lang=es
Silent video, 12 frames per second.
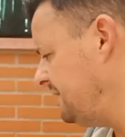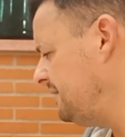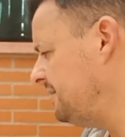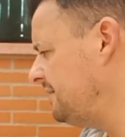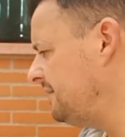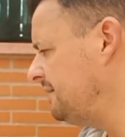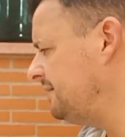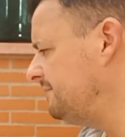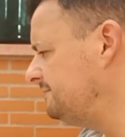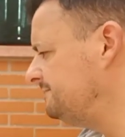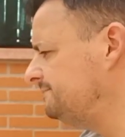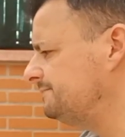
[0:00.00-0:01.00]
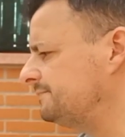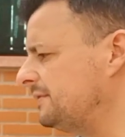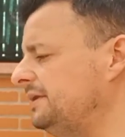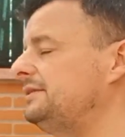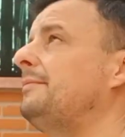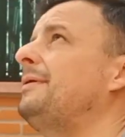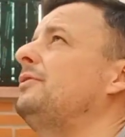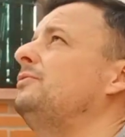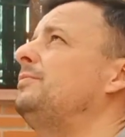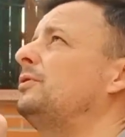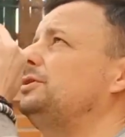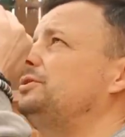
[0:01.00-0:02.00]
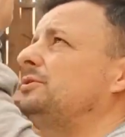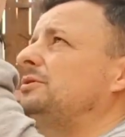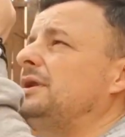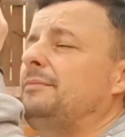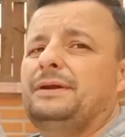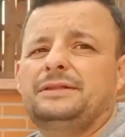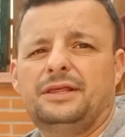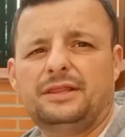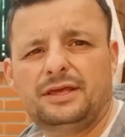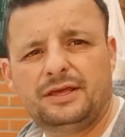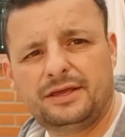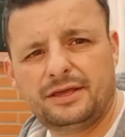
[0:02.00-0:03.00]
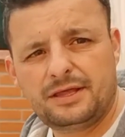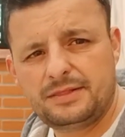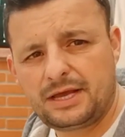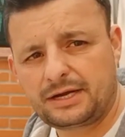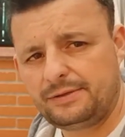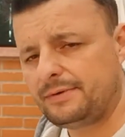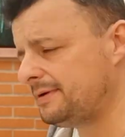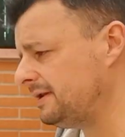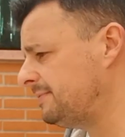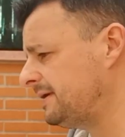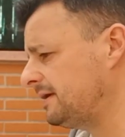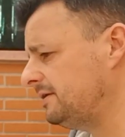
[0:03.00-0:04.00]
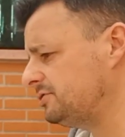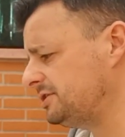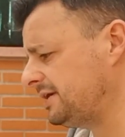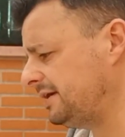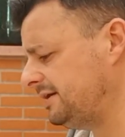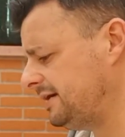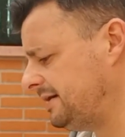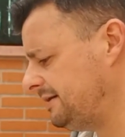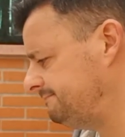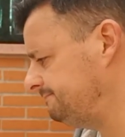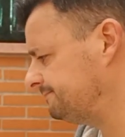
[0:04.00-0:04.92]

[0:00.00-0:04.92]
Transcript: y eh, tapado un poquito la parte de, arriba, ¿vale? Para que no se caiga